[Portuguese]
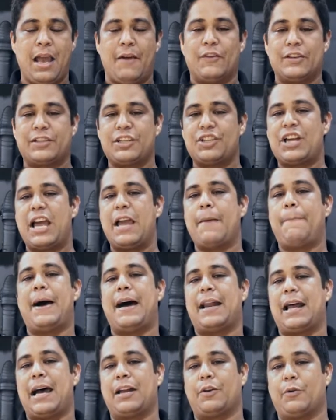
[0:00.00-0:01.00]
Vocês já
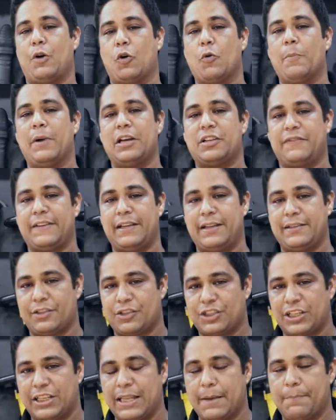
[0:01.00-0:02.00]
repararam algumas
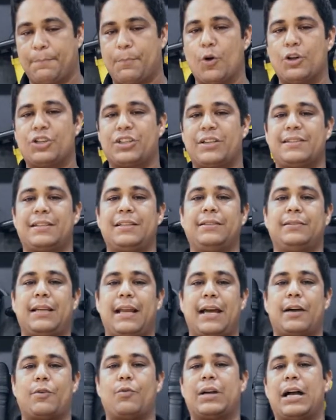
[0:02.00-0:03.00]
vezes que depois que se
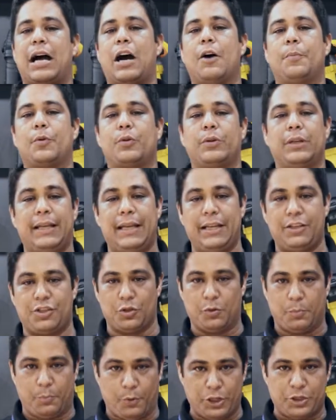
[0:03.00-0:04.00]
entrega o carro para o cliente
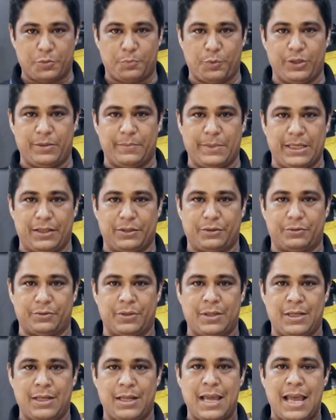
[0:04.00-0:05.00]
no pós-polimento,